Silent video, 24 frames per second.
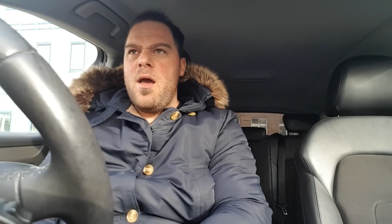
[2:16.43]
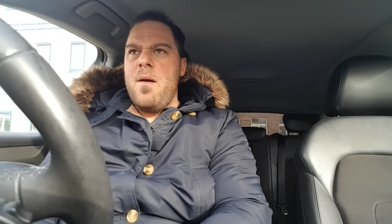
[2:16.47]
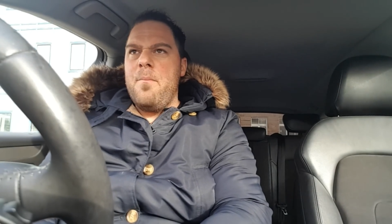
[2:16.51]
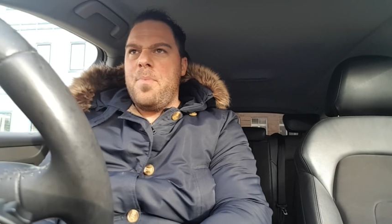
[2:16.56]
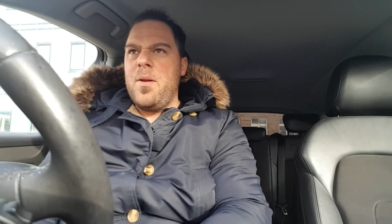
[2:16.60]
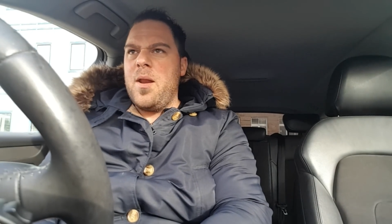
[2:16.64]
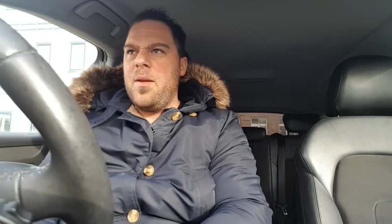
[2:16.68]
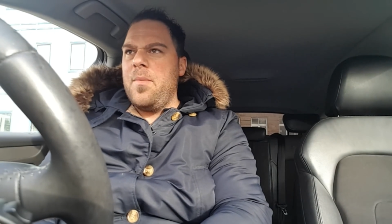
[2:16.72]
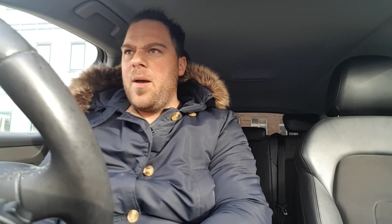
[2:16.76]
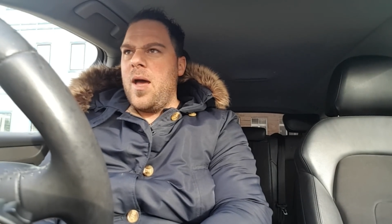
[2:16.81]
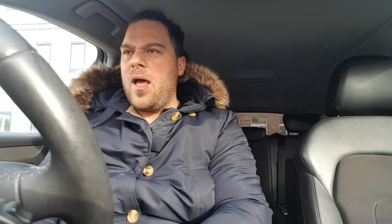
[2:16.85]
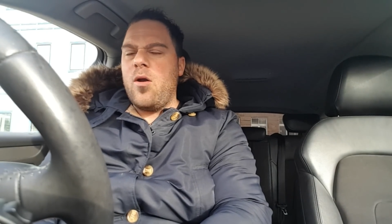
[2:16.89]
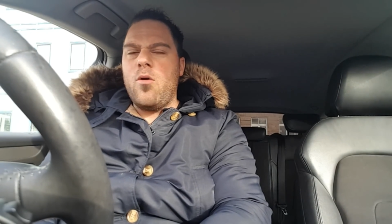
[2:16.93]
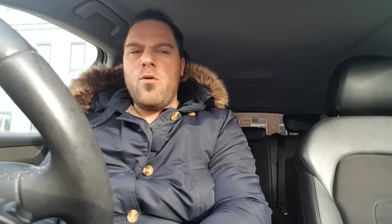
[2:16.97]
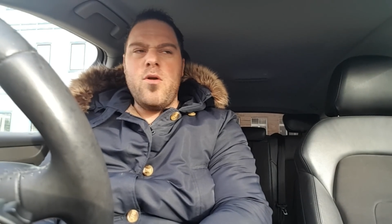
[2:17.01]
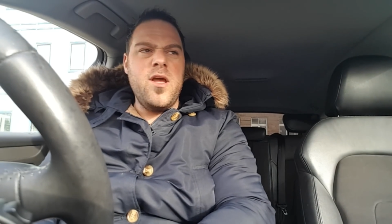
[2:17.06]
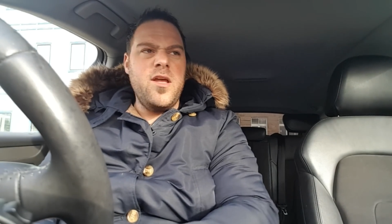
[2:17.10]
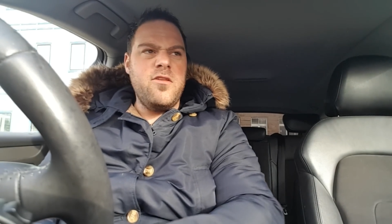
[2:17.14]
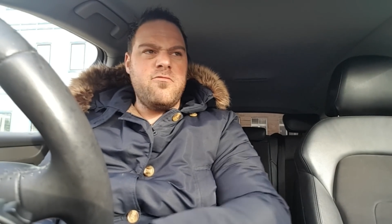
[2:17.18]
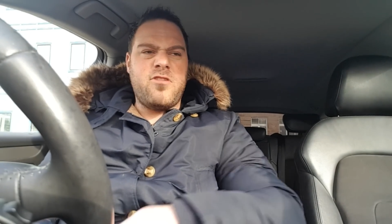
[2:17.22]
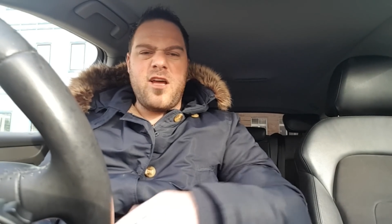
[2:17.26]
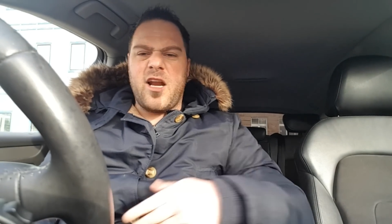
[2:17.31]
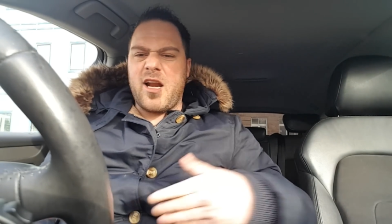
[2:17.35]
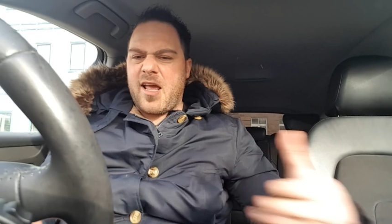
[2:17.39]
prima era un
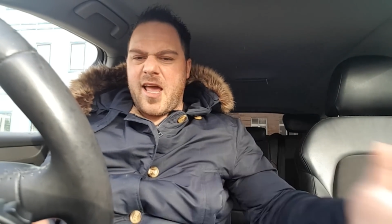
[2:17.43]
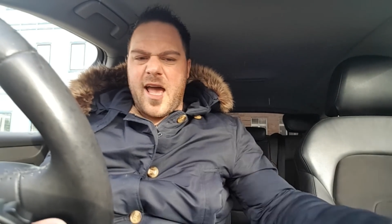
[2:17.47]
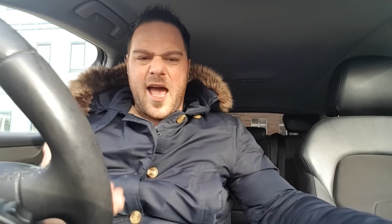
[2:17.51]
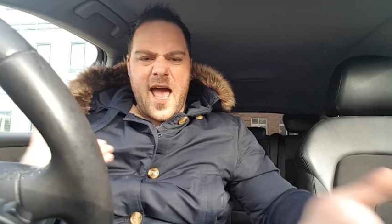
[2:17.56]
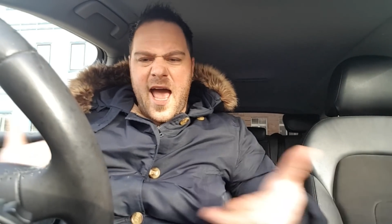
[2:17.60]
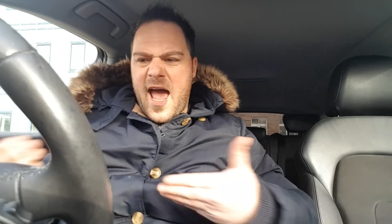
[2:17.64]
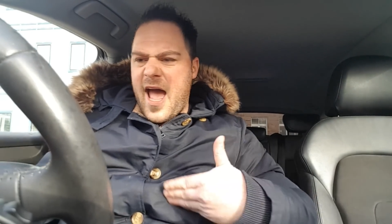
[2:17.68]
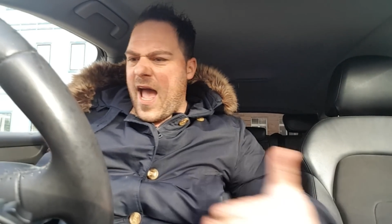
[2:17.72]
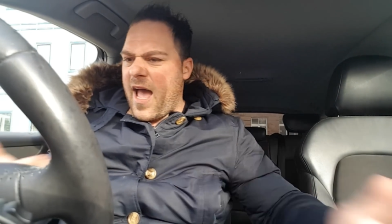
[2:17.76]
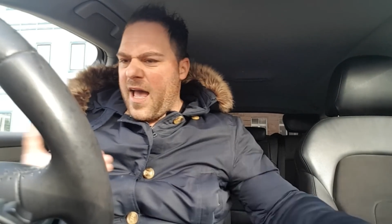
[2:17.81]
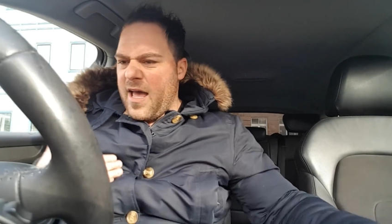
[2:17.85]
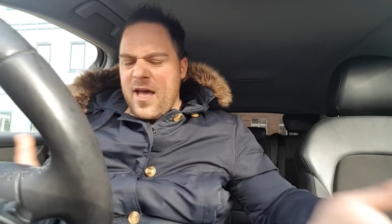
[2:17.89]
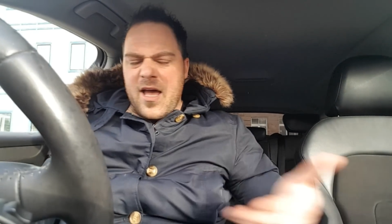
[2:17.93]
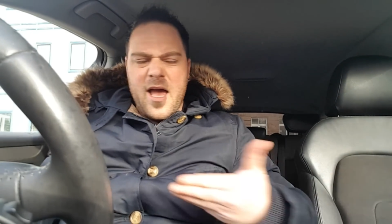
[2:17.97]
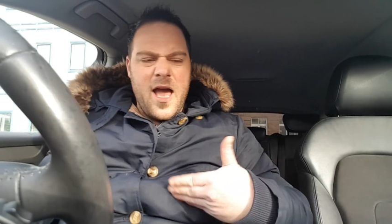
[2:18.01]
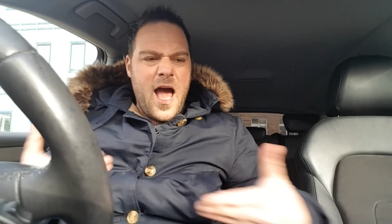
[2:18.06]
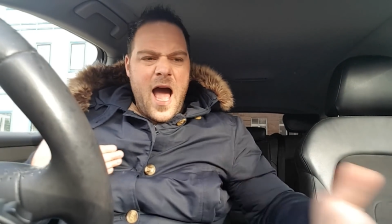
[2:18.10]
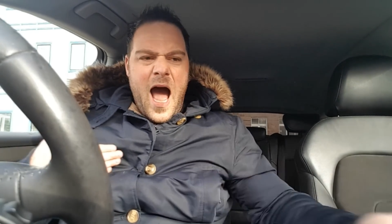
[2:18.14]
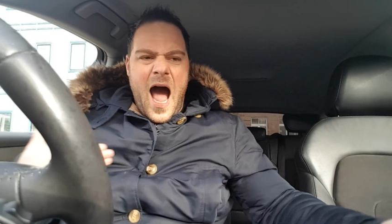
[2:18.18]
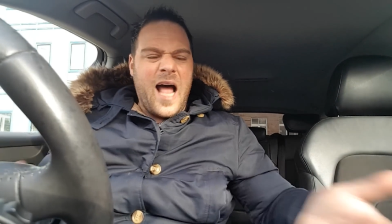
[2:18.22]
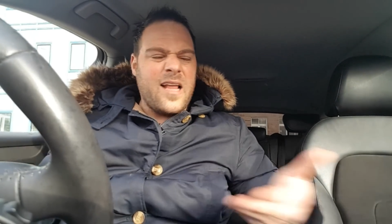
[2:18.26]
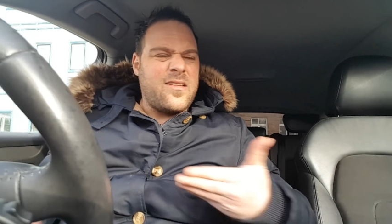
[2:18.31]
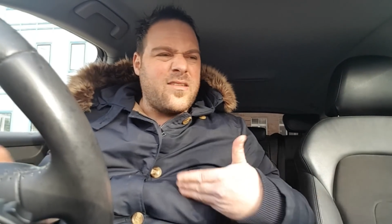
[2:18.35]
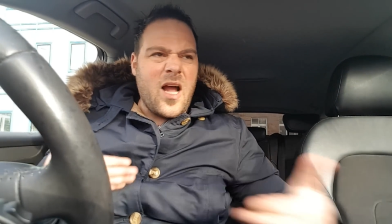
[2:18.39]
Inter che
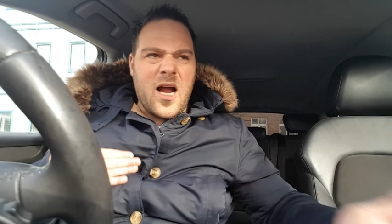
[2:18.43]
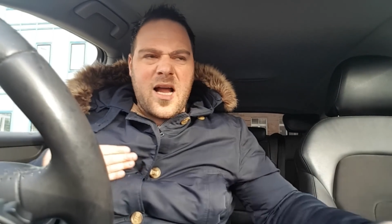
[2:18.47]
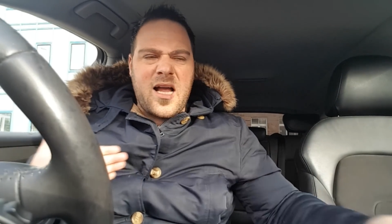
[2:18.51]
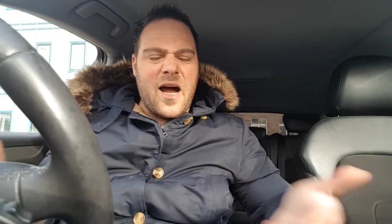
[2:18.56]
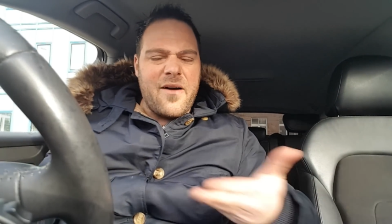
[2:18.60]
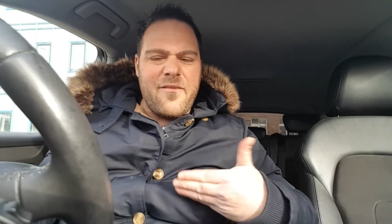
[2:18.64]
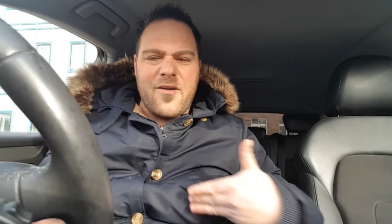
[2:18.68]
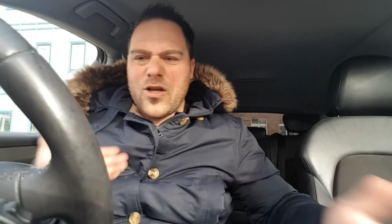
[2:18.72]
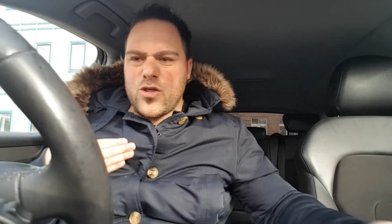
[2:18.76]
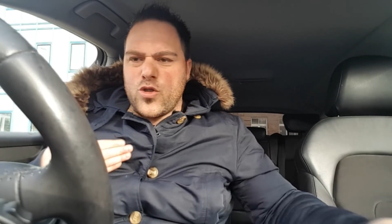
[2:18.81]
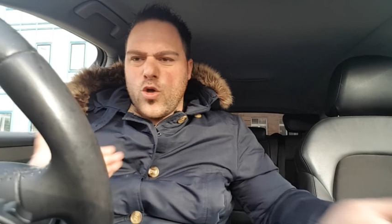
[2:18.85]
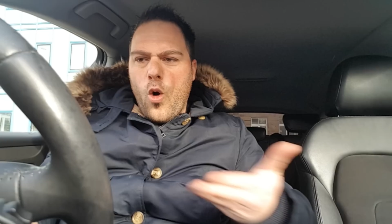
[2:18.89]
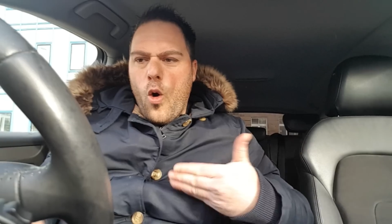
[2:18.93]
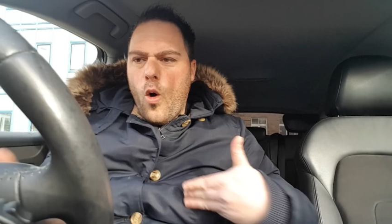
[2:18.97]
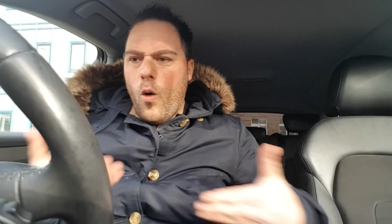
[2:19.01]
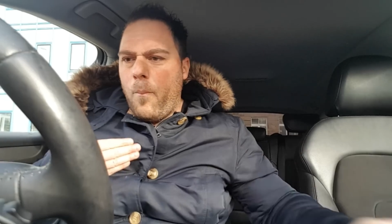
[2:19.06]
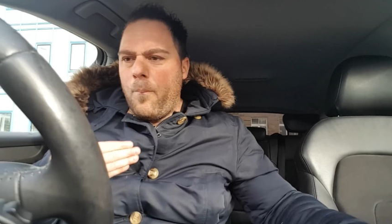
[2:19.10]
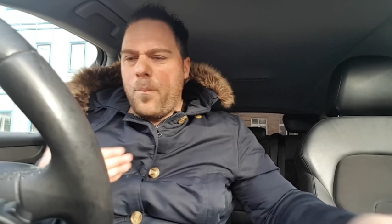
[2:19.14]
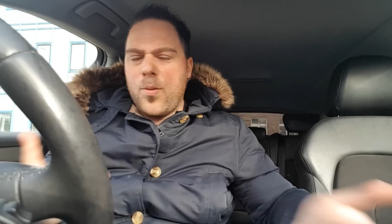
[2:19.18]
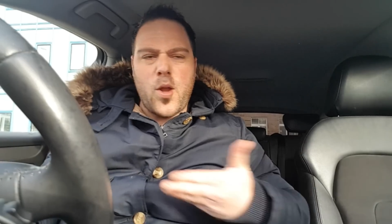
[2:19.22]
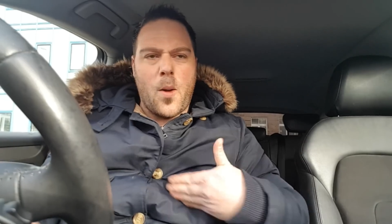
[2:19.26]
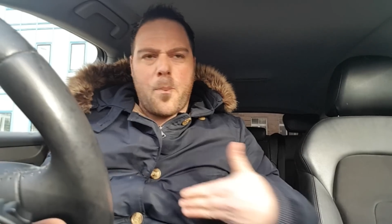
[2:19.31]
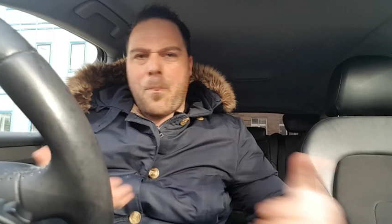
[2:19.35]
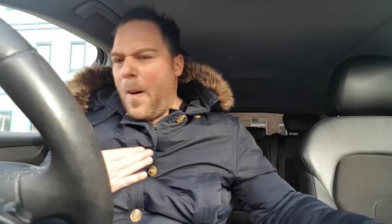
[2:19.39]
attaccava
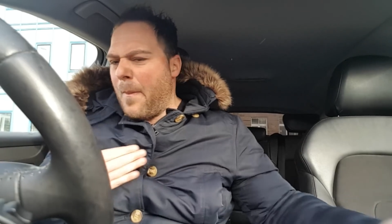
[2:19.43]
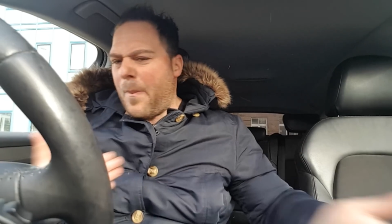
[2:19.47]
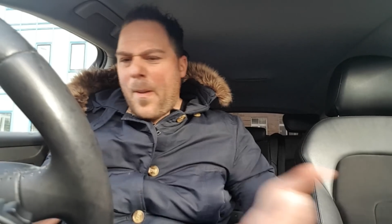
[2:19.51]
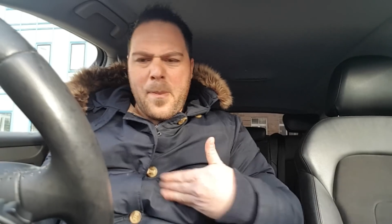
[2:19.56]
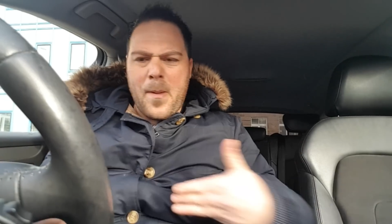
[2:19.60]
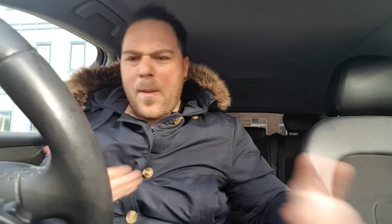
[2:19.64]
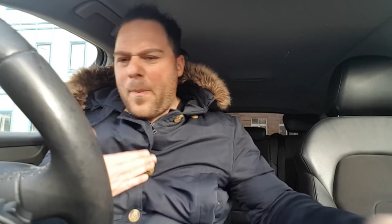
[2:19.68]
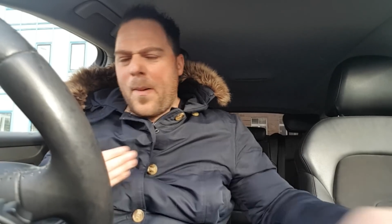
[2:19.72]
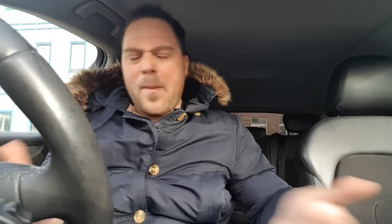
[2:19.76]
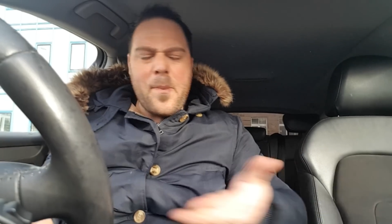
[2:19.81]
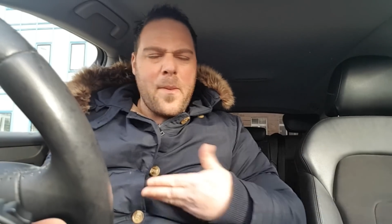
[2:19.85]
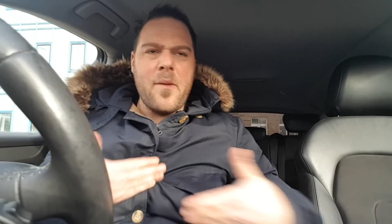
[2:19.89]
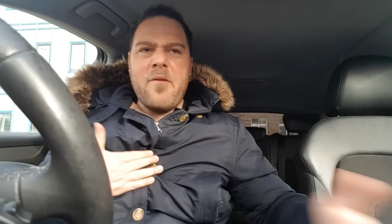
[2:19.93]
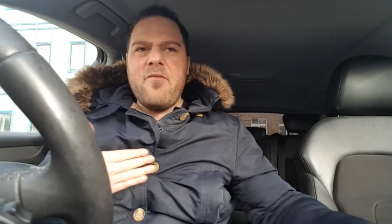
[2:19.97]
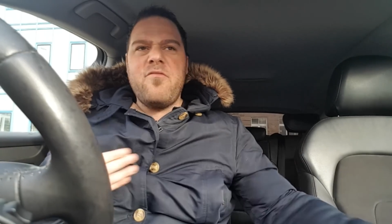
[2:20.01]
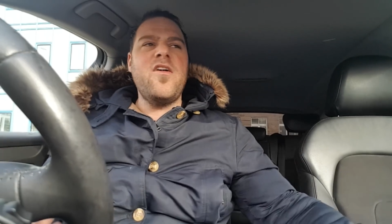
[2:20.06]
subito, pa pa pa pa,